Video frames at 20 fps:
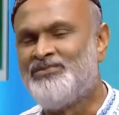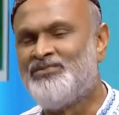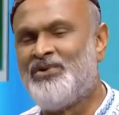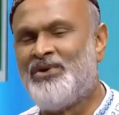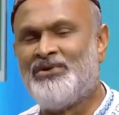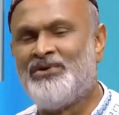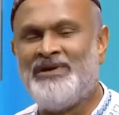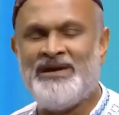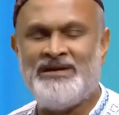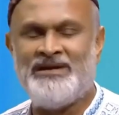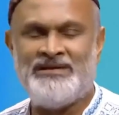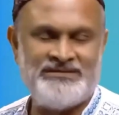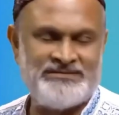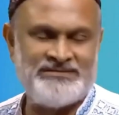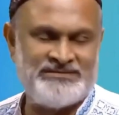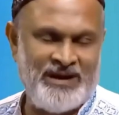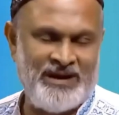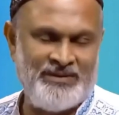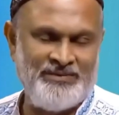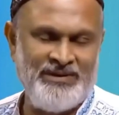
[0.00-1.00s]
বগলের নিচ
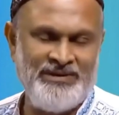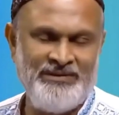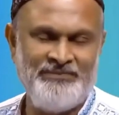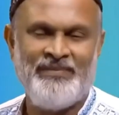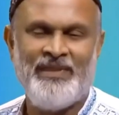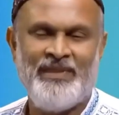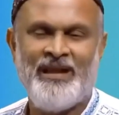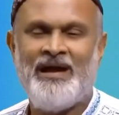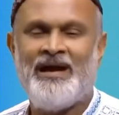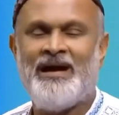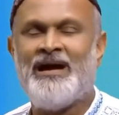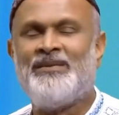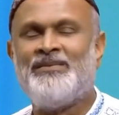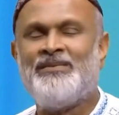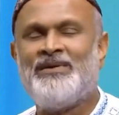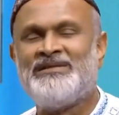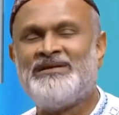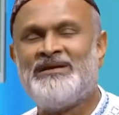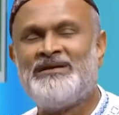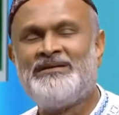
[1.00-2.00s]
ঘামে
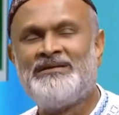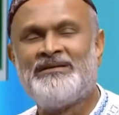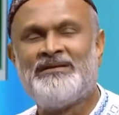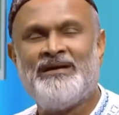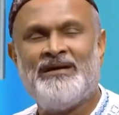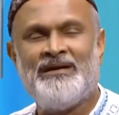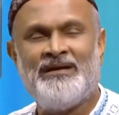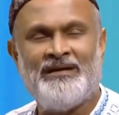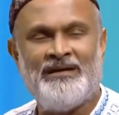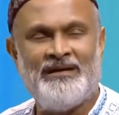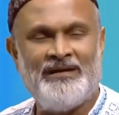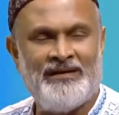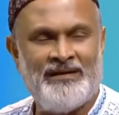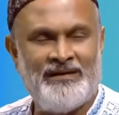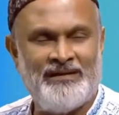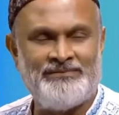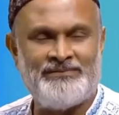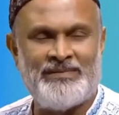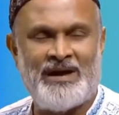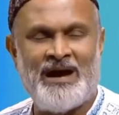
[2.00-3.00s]
আমাদের
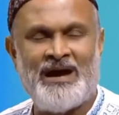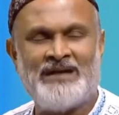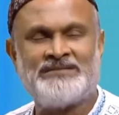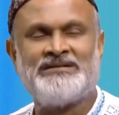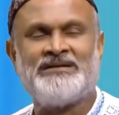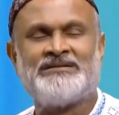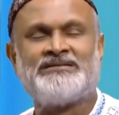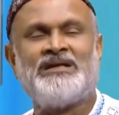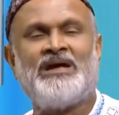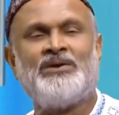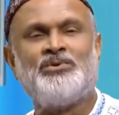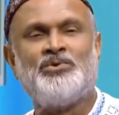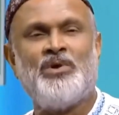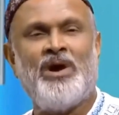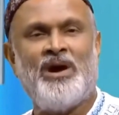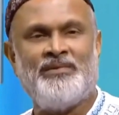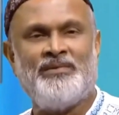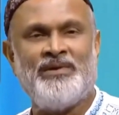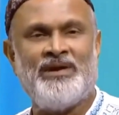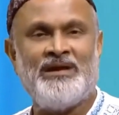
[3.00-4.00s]
হাতের তালু
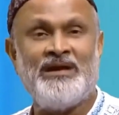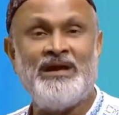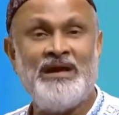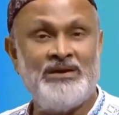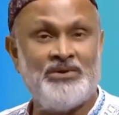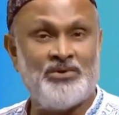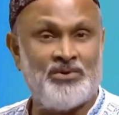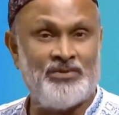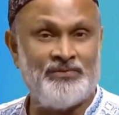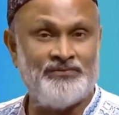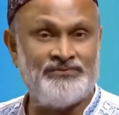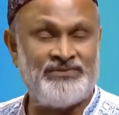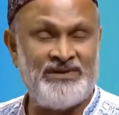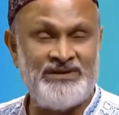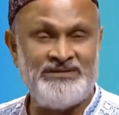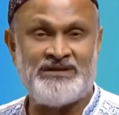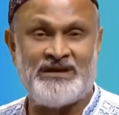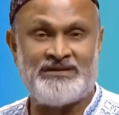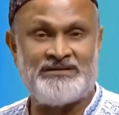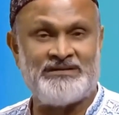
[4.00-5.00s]
ঘামে এরকম
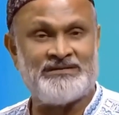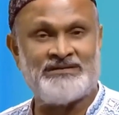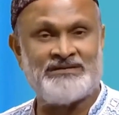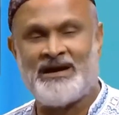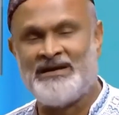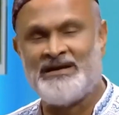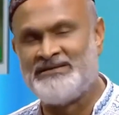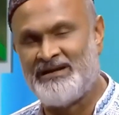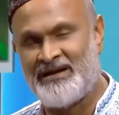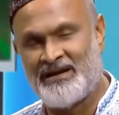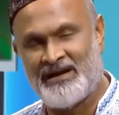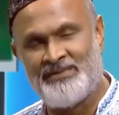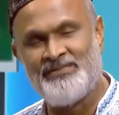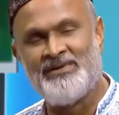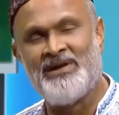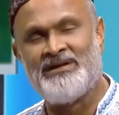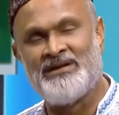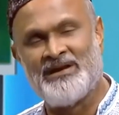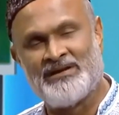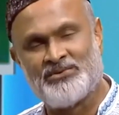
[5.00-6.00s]
তিন চারটে জায়গায় যেটা
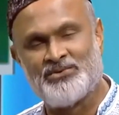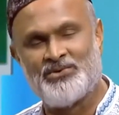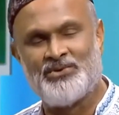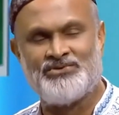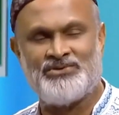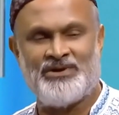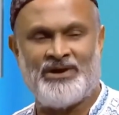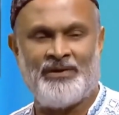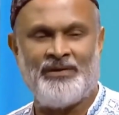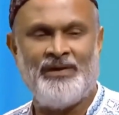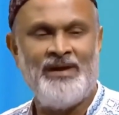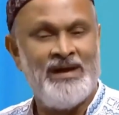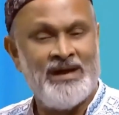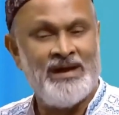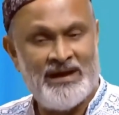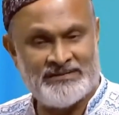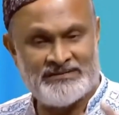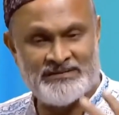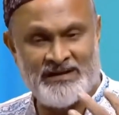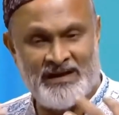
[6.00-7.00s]
ঘামে এটা একটু ক্ষতিকারক
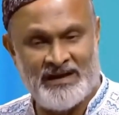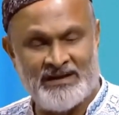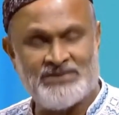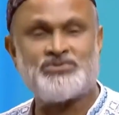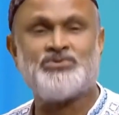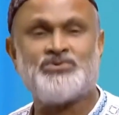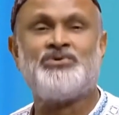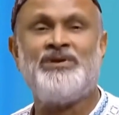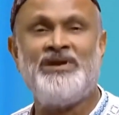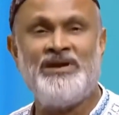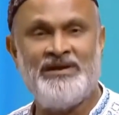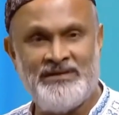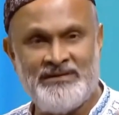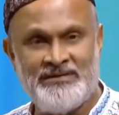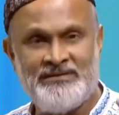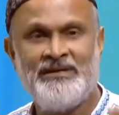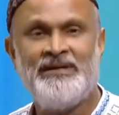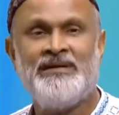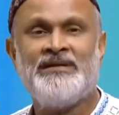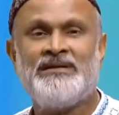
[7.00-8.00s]
আর সারা শরীরেই
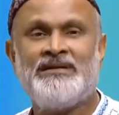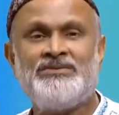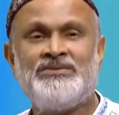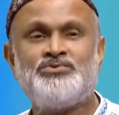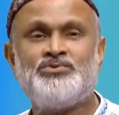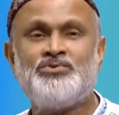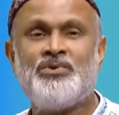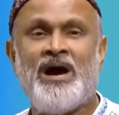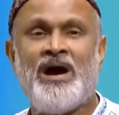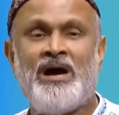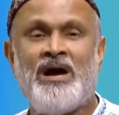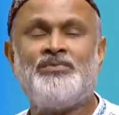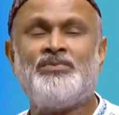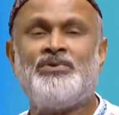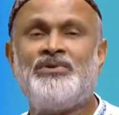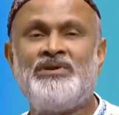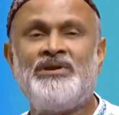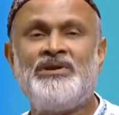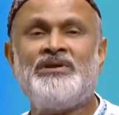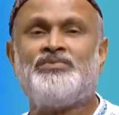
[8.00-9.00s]
কিছু ঘাম
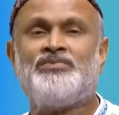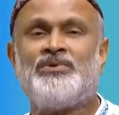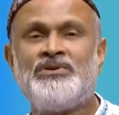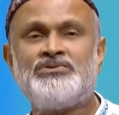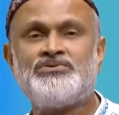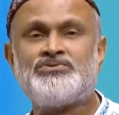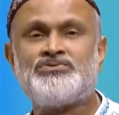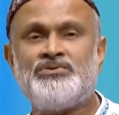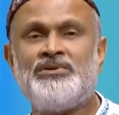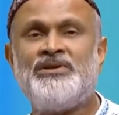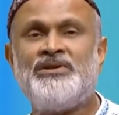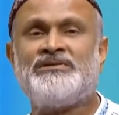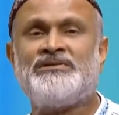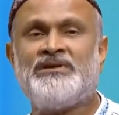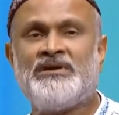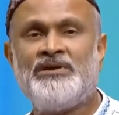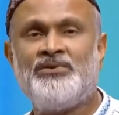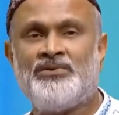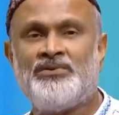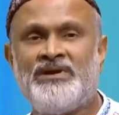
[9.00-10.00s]
হইলে পরে শরীর
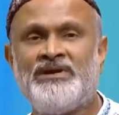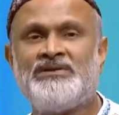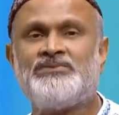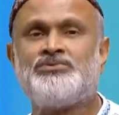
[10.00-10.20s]
থেকে অনেক